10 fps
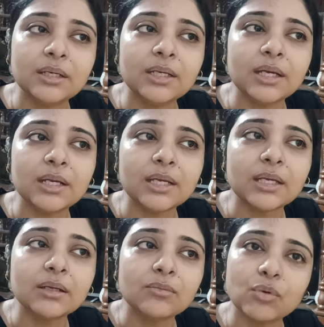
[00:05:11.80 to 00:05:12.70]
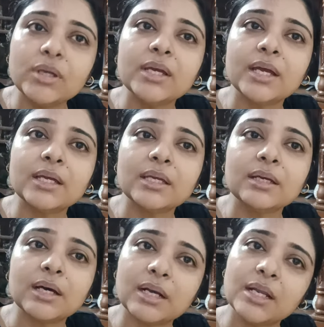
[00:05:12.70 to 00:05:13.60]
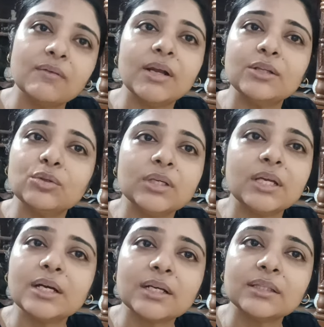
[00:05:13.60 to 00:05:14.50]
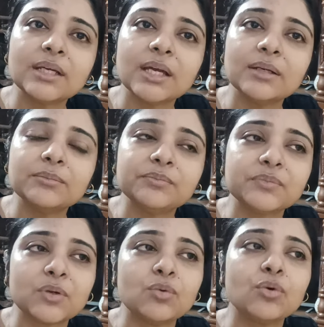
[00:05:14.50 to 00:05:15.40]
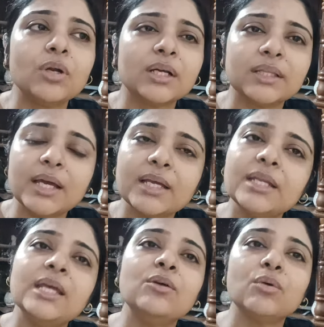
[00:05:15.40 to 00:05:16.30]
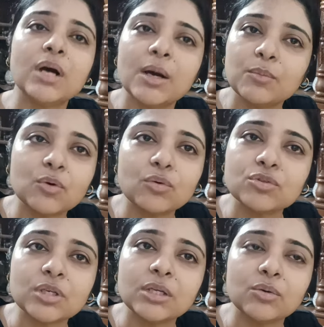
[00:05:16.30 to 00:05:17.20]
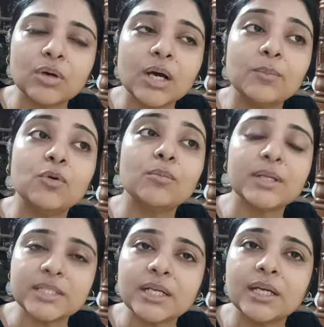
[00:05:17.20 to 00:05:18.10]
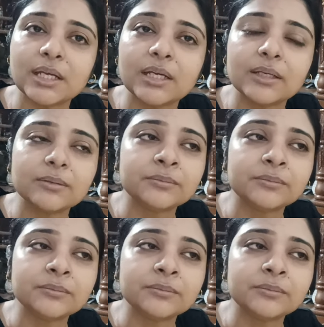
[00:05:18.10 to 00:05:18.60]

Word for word: ठीक है लेकिन वही है कि करने वाले तो देखिए करते हैं उनको लगता है कि नहीं होगा हमको कुछ नहीं होगा हम लोग बचे रहेंगे